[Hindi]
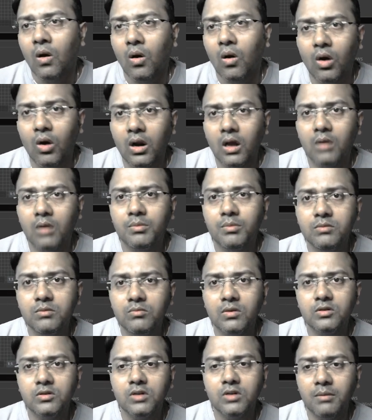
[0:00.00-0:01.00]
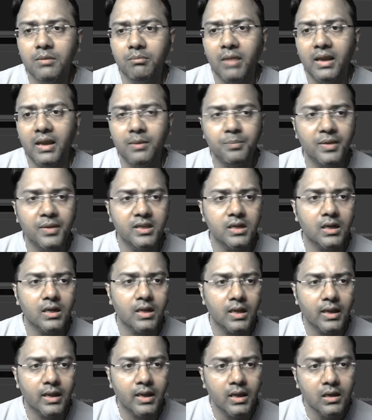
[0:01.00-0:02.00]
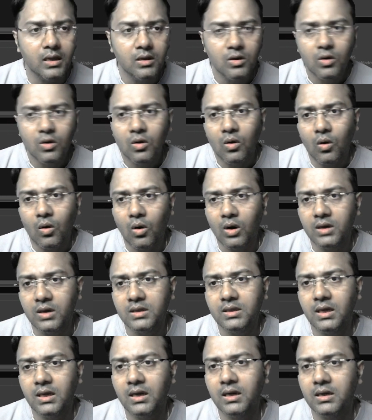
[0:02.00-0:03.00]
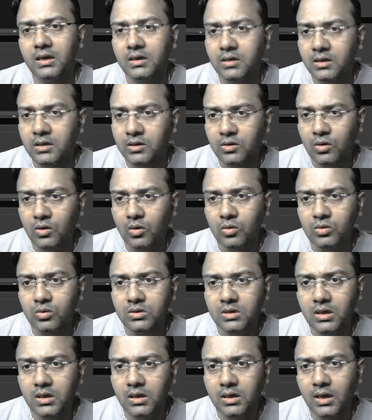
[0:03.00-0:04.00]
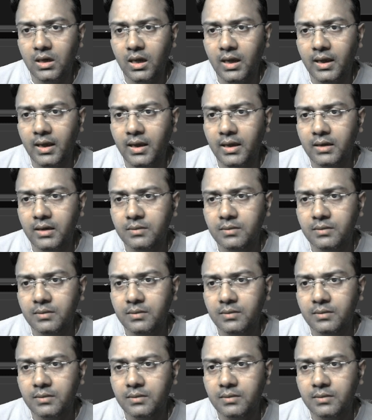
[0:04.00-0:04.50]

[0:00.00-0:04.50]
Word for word: और अभी मुझे मेन पे जाना है और इधर इंक्लूड करना है